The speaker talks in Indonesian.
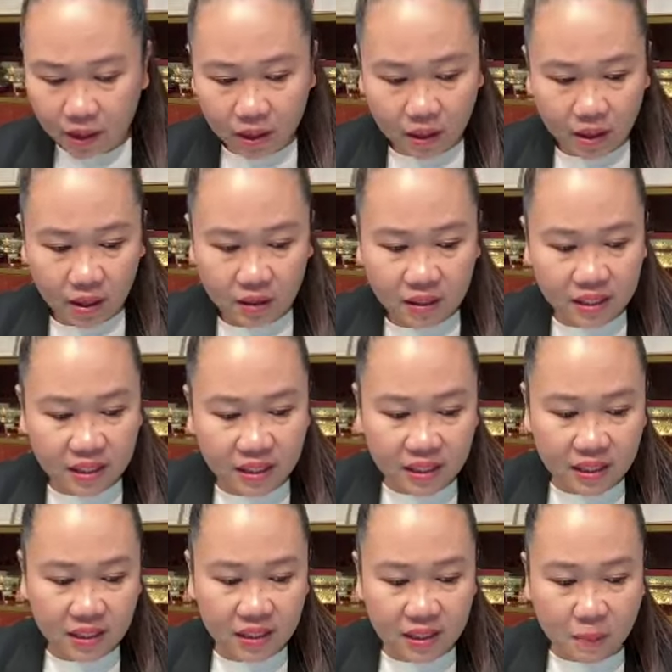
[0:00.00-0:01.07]
Uh,
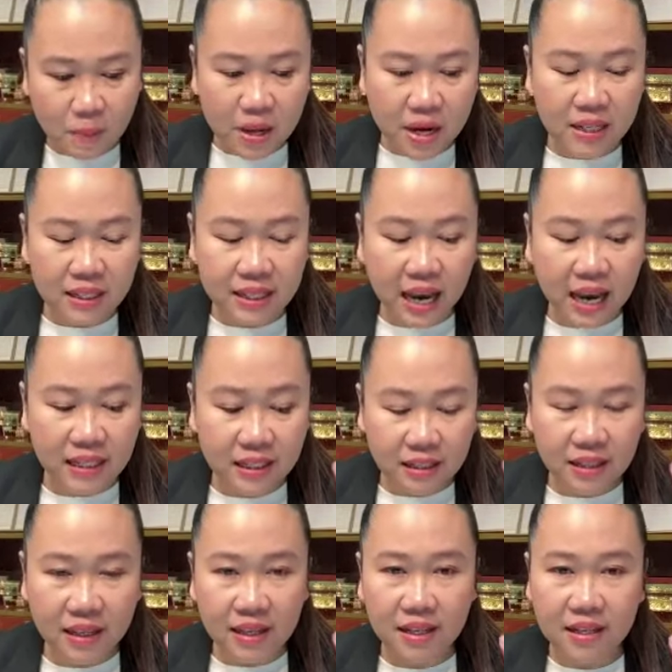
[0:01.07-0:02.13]
sebenarnya saya
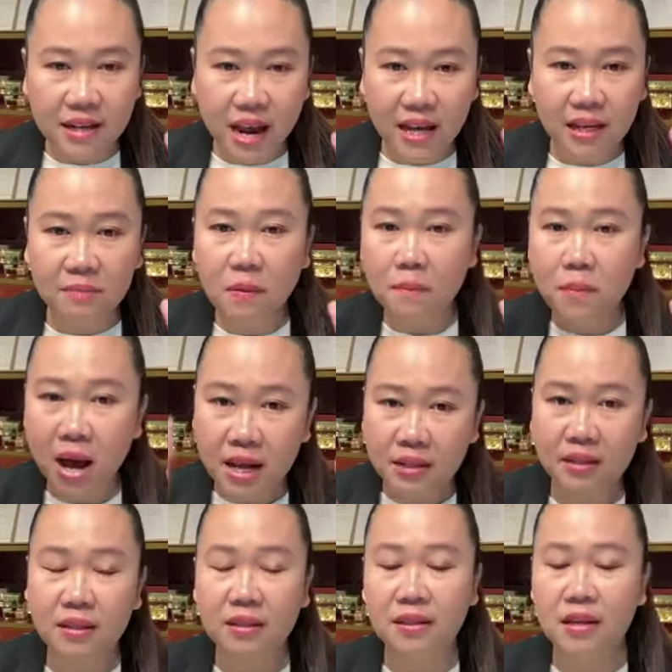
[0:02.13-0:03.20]
sendiri tidak ingin
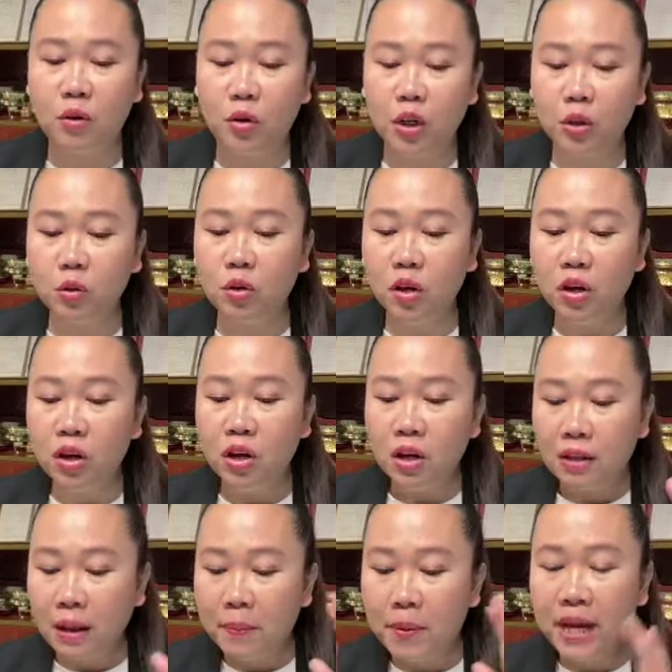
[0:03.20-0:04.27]
membahas sejauh itu,
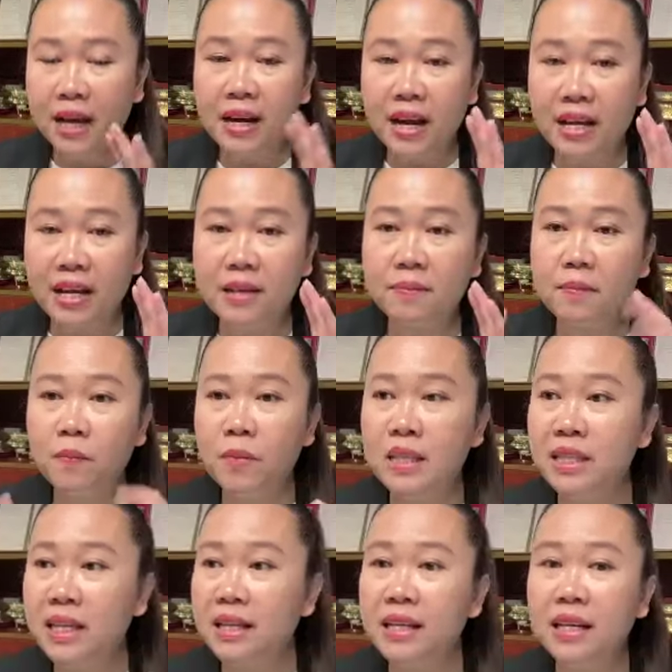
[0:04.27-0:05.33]
tapi karena ini
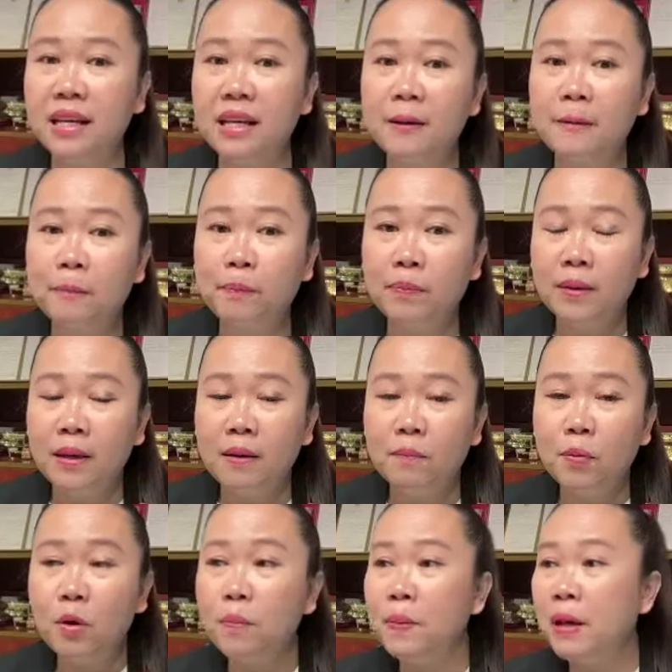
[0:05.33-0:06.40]
menjadi
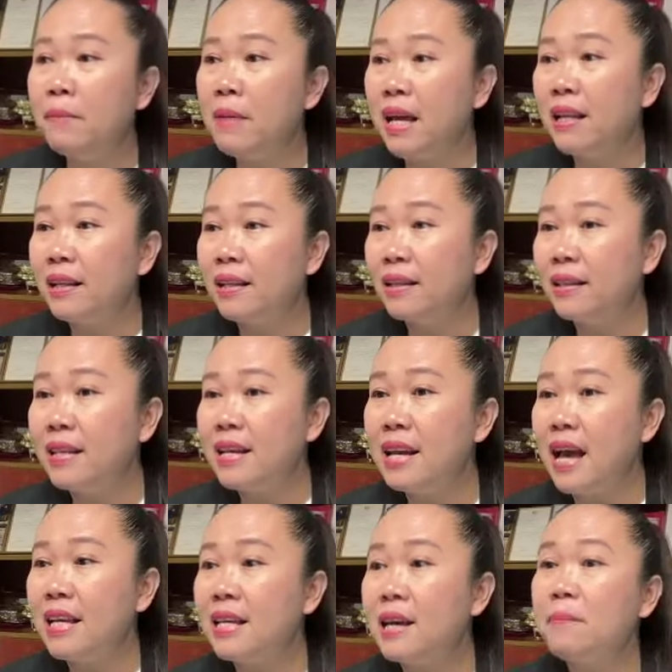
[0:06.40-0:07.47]

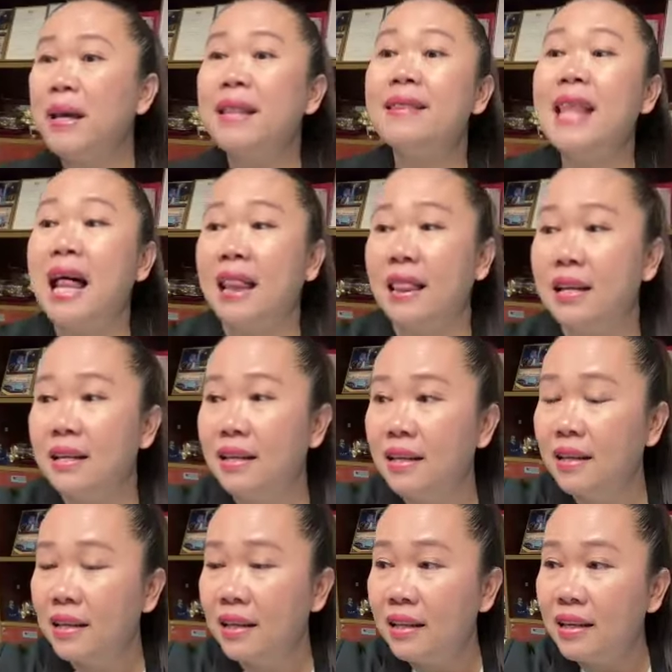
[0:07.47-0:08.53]
problematikanya mental.
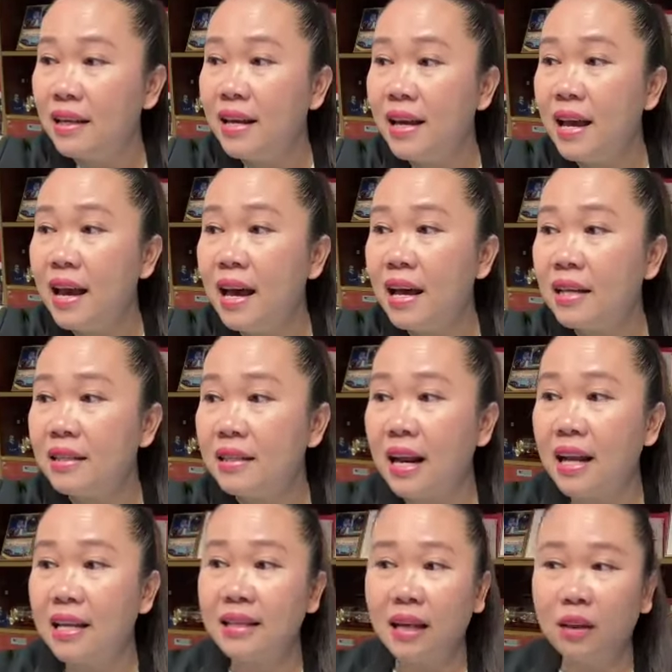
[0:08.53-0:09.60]
Jadi uh,
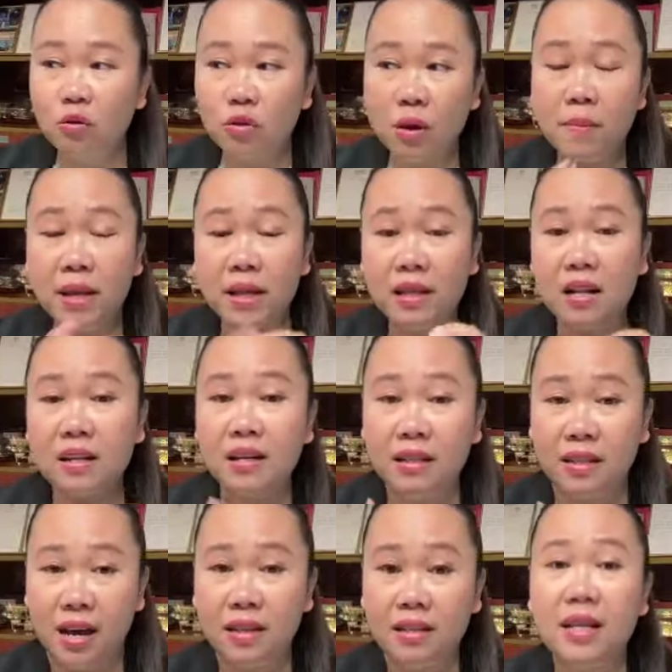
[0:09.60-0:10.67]
salah satunya mentalnya
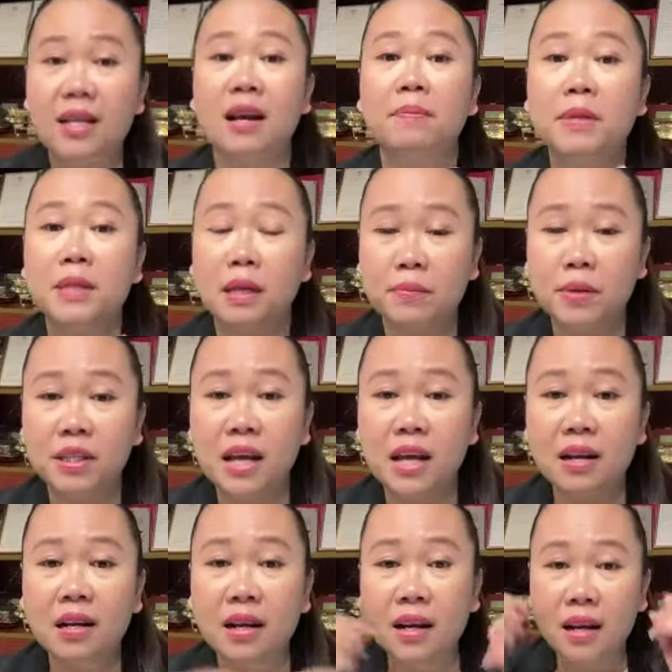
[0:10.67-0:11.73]
diajar habis-habisan
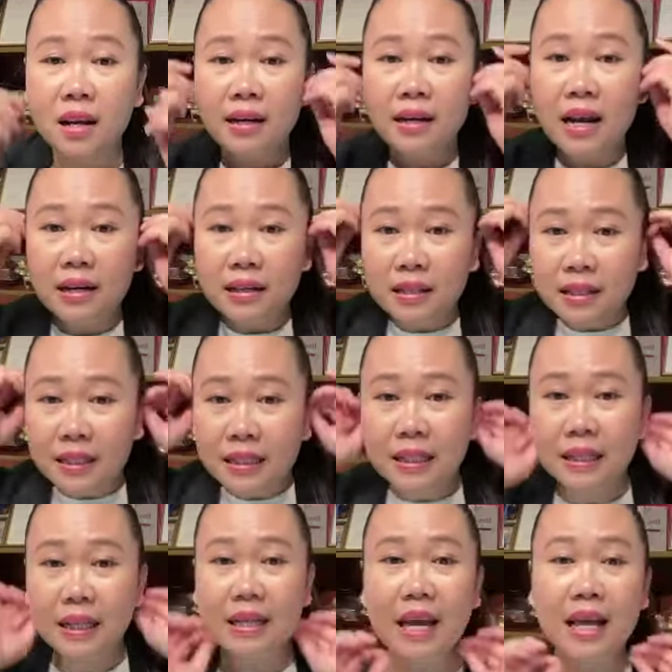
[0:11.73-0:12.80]
dan
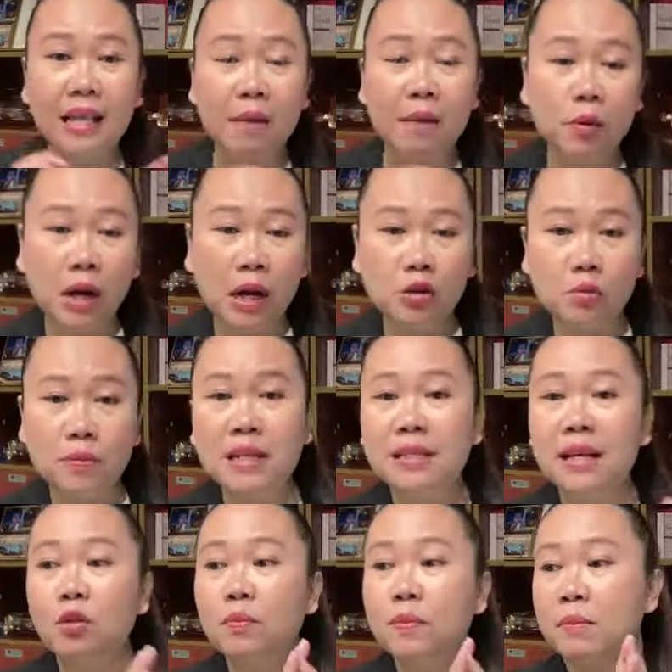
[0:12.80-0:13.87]
ternyata bukan cuma
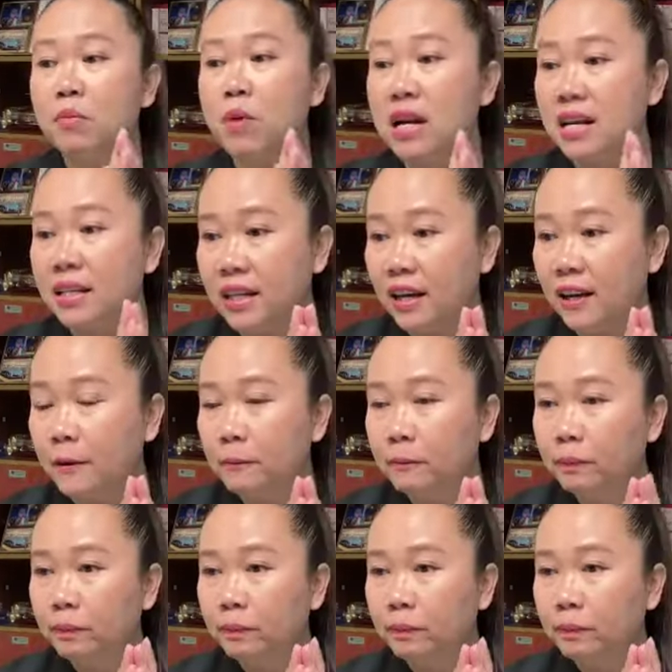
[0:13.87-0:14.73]
satu perempuan aja.